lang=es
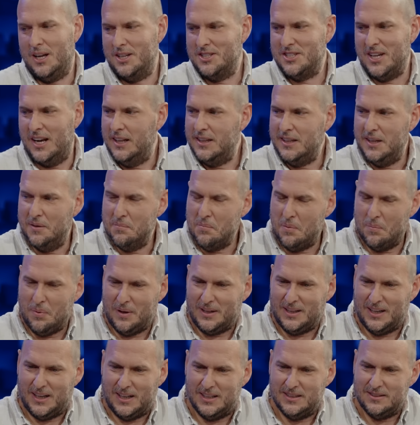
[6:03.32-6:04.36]
que echar el tiempo para
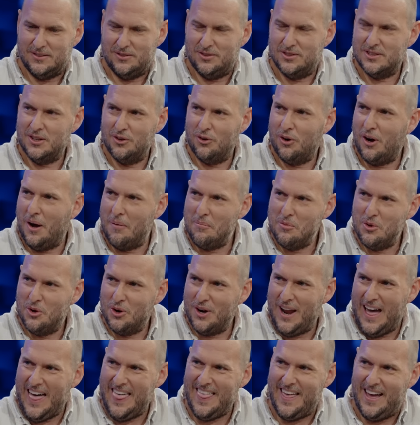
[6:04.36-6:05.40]
atrás, es que no cambio
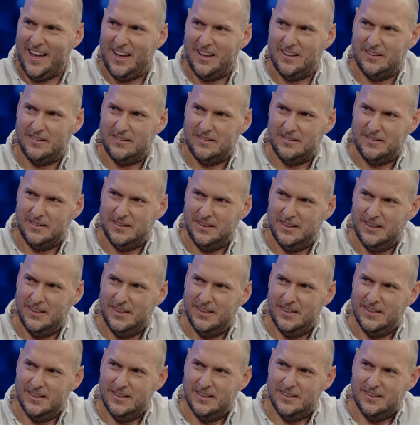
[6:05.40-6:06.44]
nada
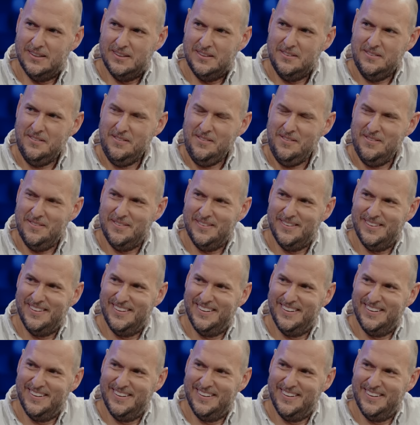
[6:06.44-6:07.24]
y hubo un momento